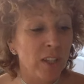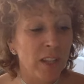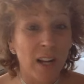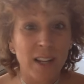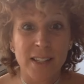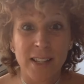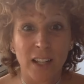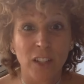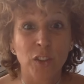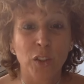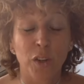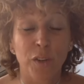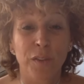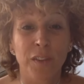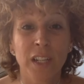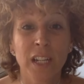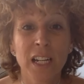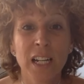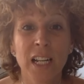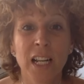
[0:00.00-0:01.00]
le
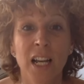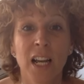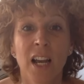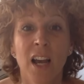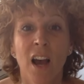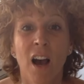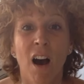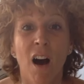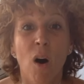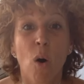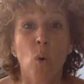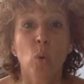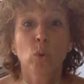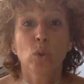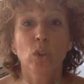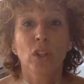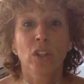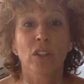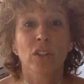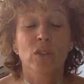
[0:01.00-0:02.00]
centre-ville, en
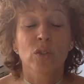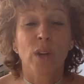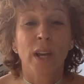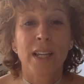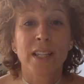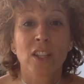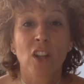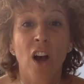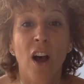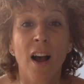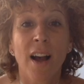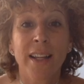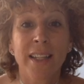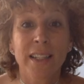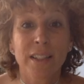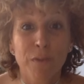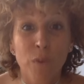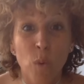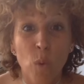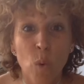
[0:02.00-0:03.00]
haut du restaurant
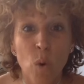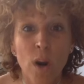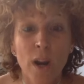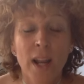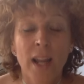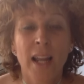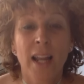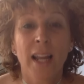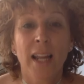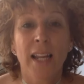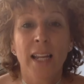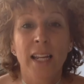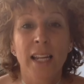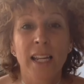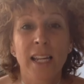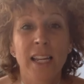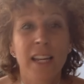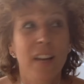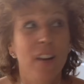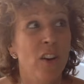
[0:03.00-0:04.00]
Ivo.
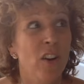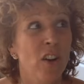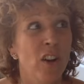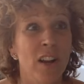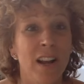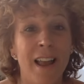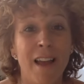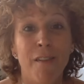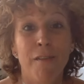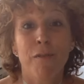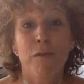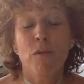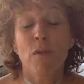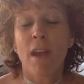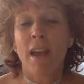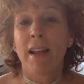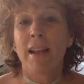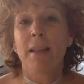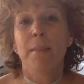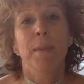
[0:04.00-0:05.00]
Et euh, la vue,
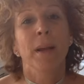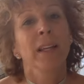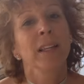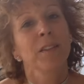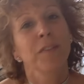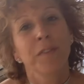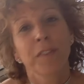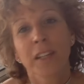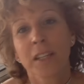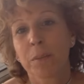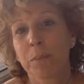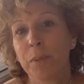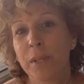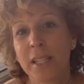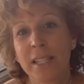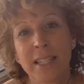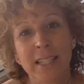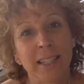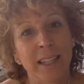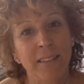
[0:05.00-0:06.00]
elle est magnifique.
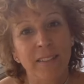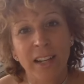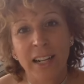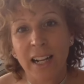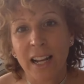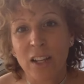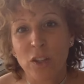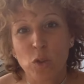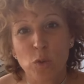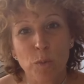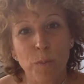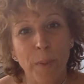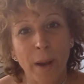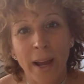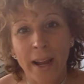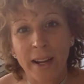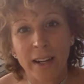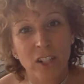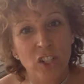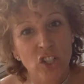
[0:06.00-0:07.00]
Puis c'est avec la
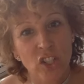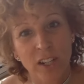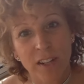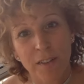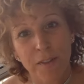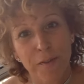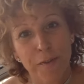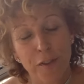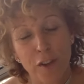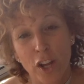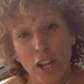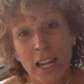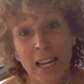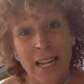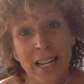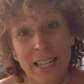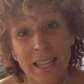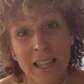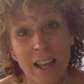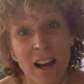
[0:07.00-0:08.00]
super chef euh,
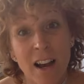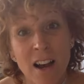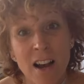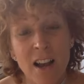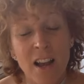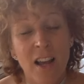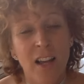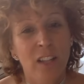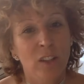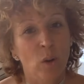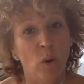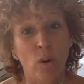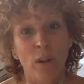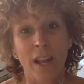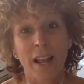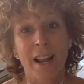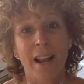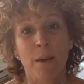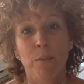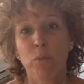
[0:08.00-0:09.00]
Elena.
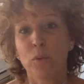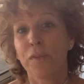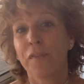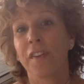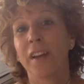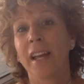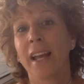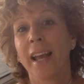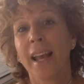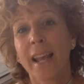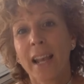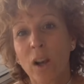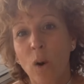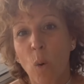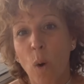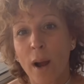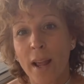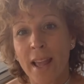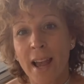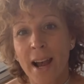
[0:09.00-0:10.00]
Donc la bouffe est
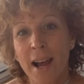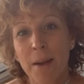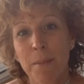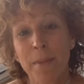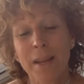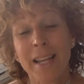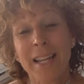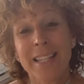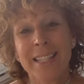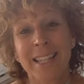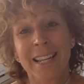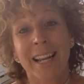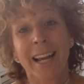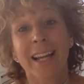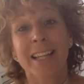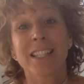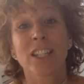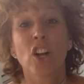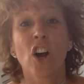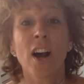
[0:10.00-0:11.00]
incroyable et c'est le
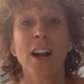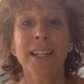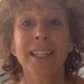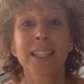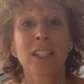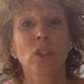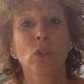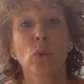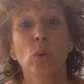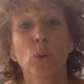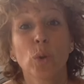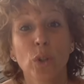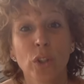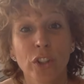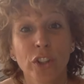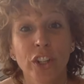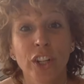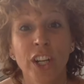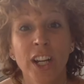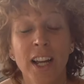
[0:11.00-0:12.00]
restaurant qui
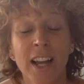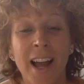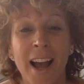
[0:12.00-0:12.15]
tourne.